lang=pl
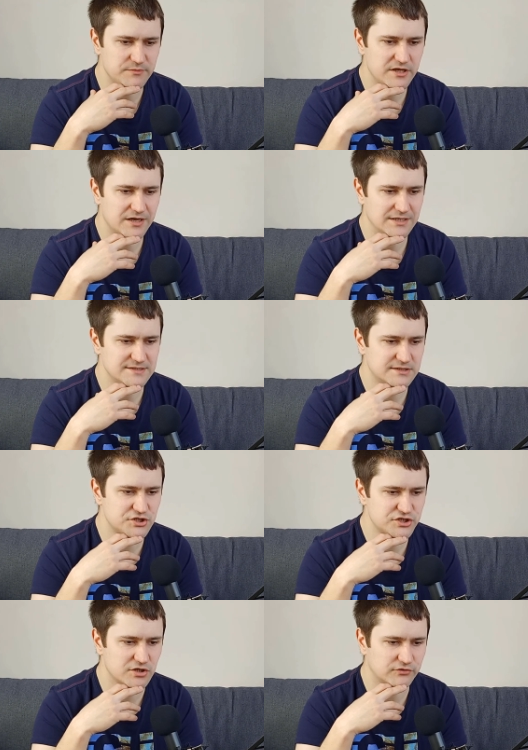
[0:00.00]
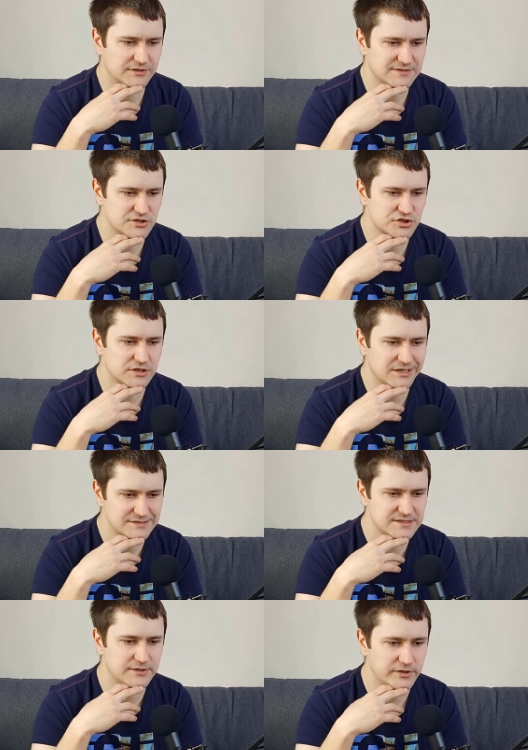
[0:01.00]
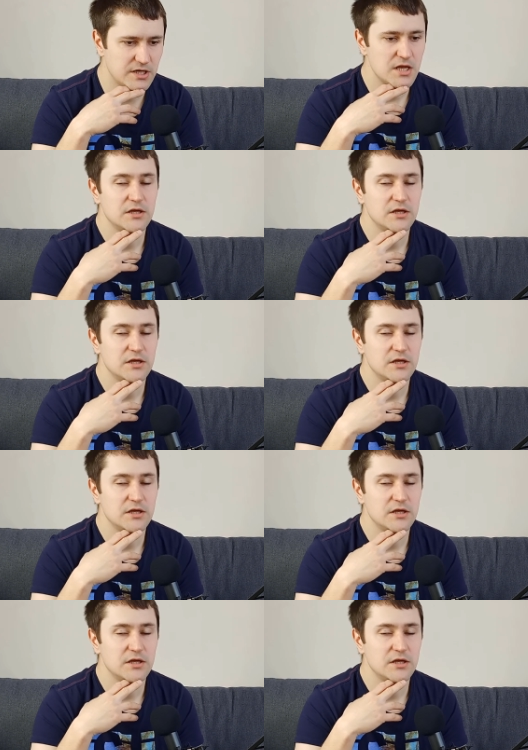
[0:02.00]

i mniej realistyczne od klasycznych lekcji gry.